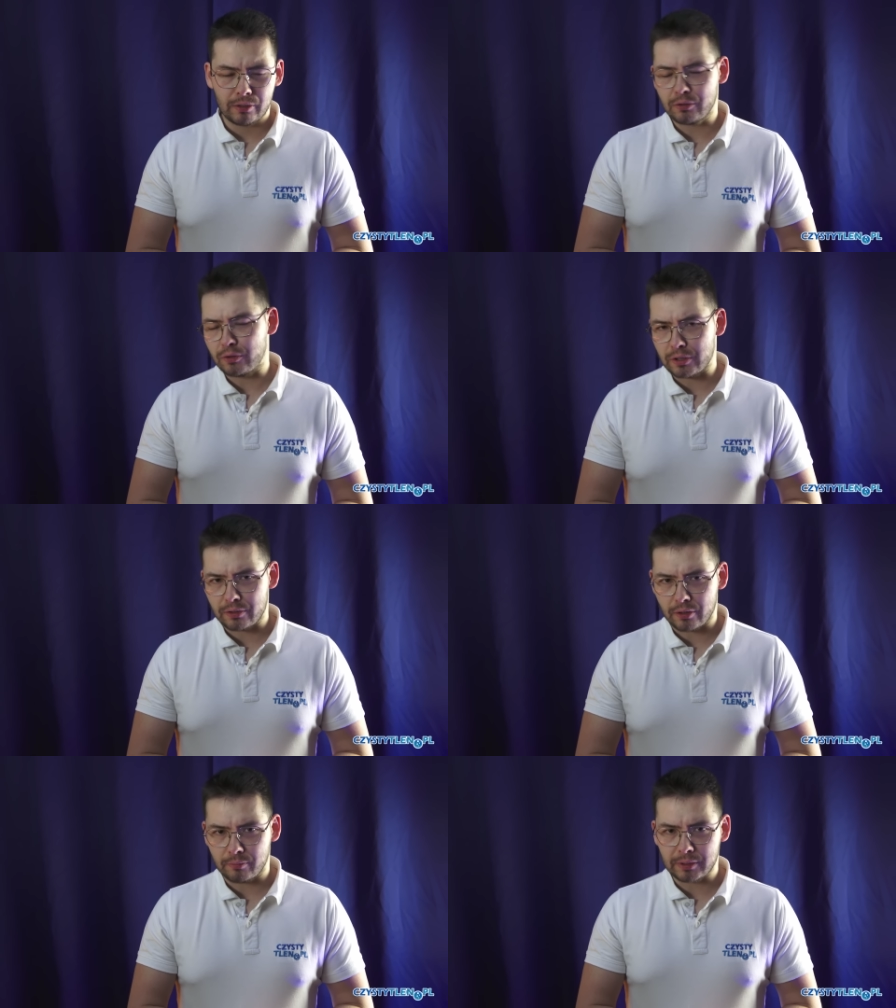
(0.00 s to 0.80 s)
To nie jest
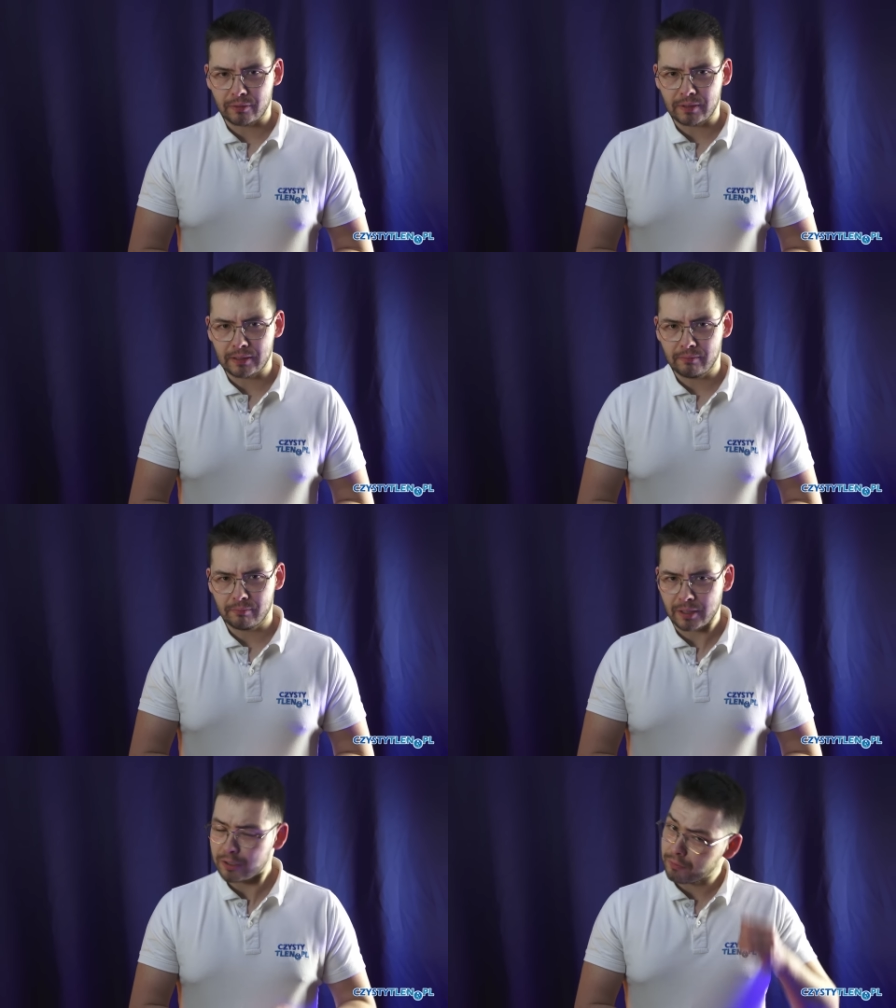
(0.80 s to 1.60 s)
rekomendowane,
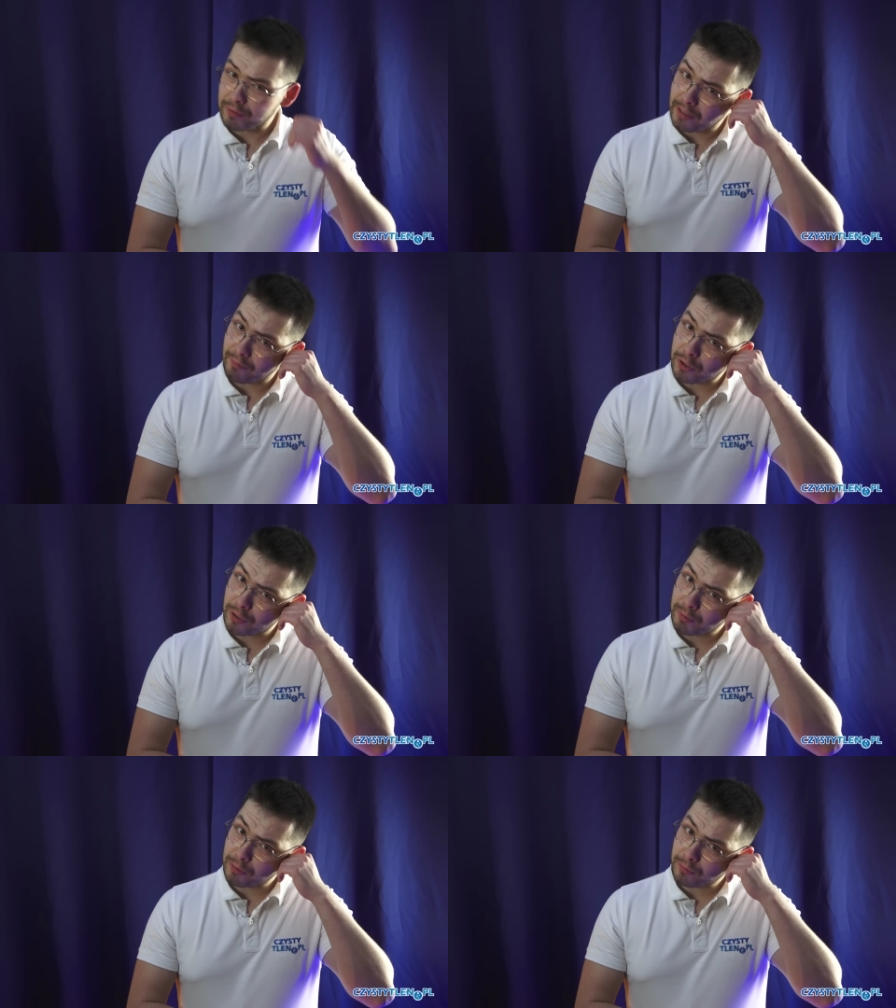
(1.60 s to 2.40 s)
raczej wystawiasz
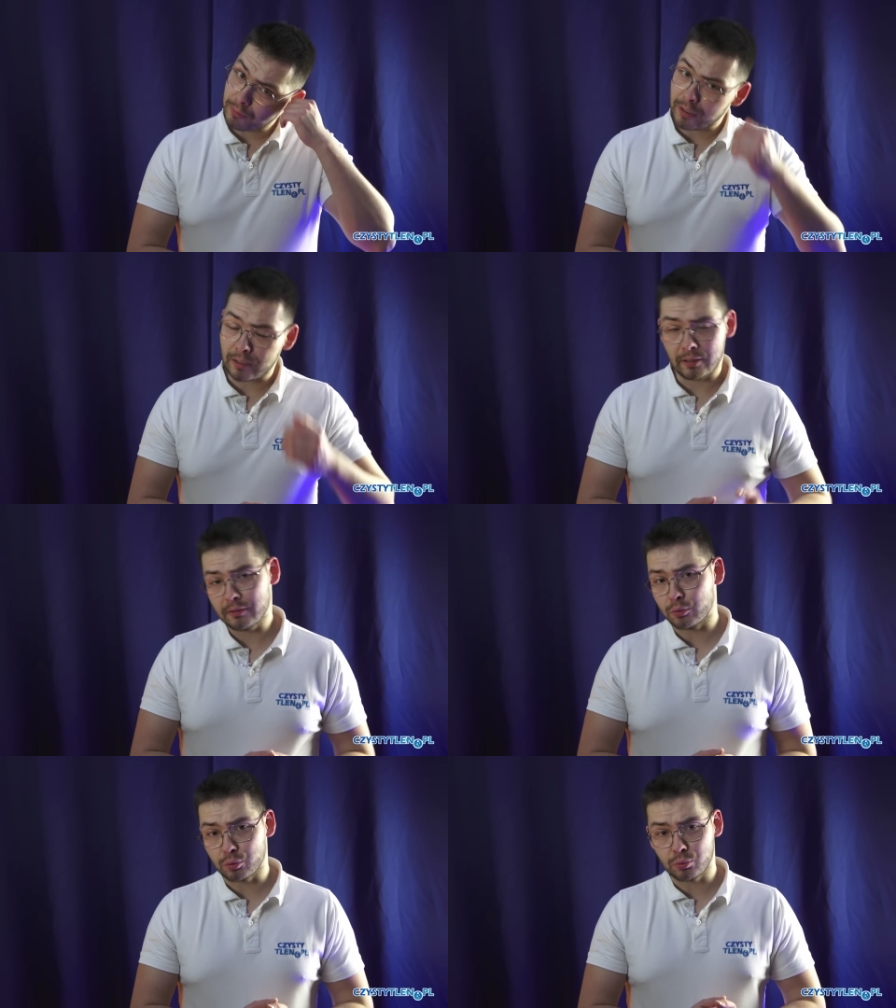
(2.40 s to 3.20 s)
siebie no, na
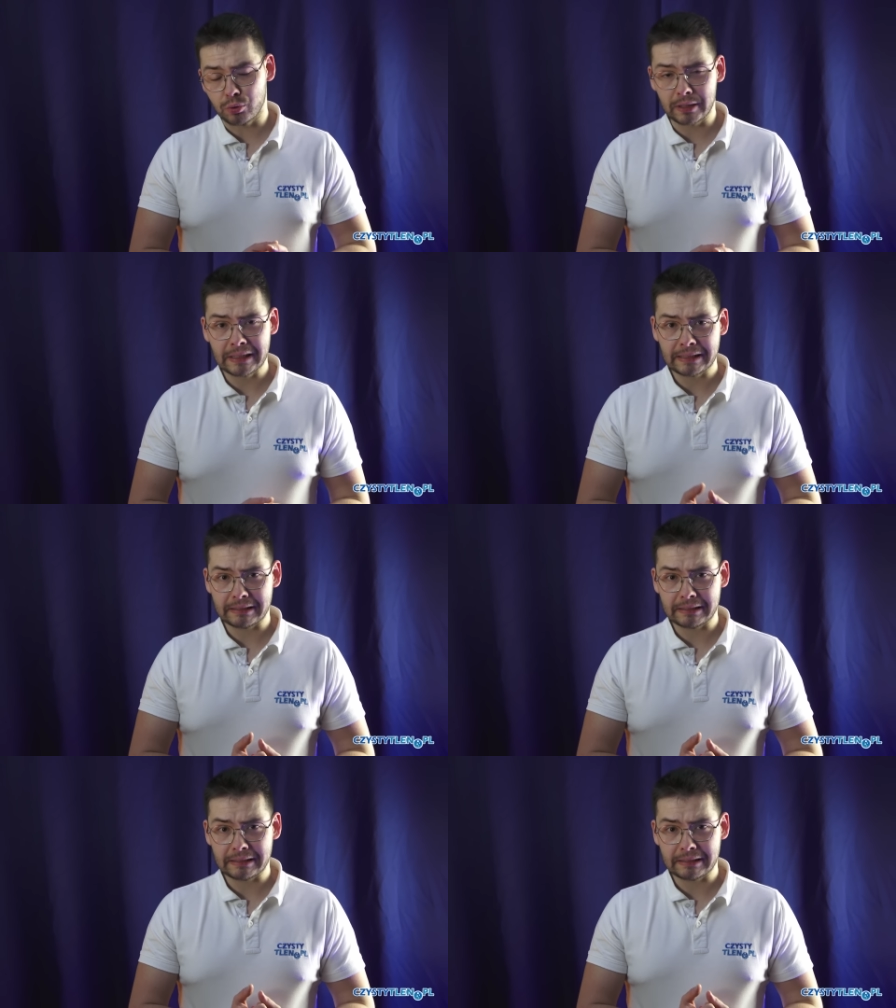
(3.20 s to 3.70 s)
tortury,